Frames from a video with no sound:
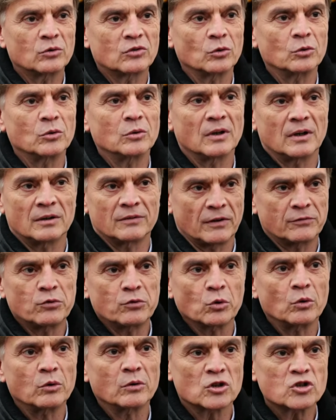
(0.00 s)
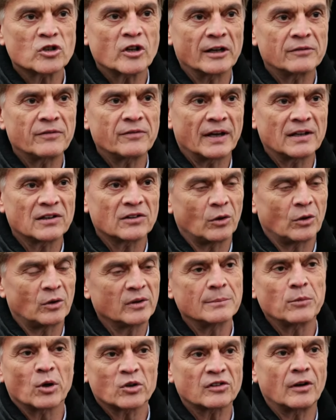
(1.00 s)
zur Verfügung gestellt werden soll,
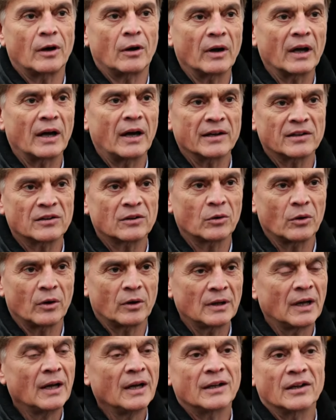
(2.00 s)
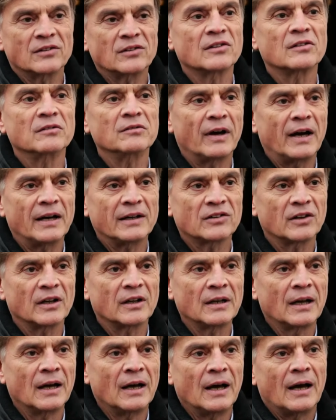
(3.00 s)
die Moskau erreichen können. Das ist ein
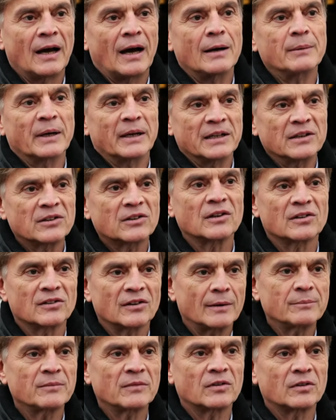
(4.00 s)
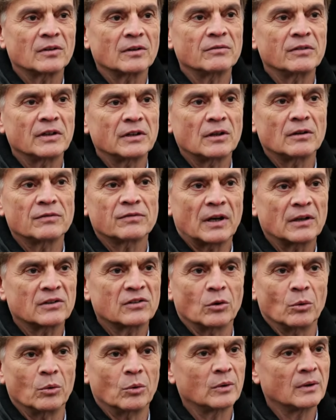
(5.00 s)
Wahnsinn. Aber insgesamt wird die
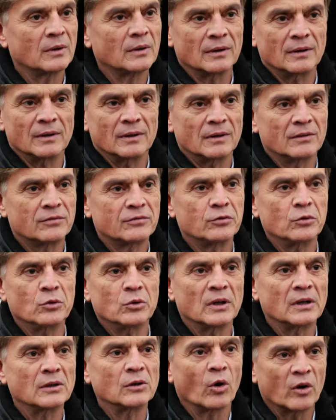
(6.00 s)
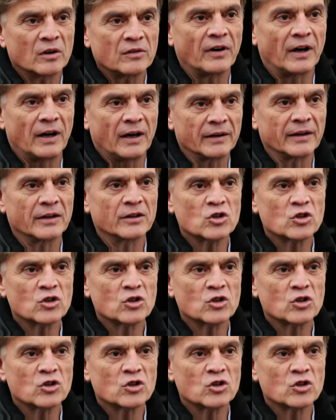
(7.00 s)
Fraktion für Neuwahlen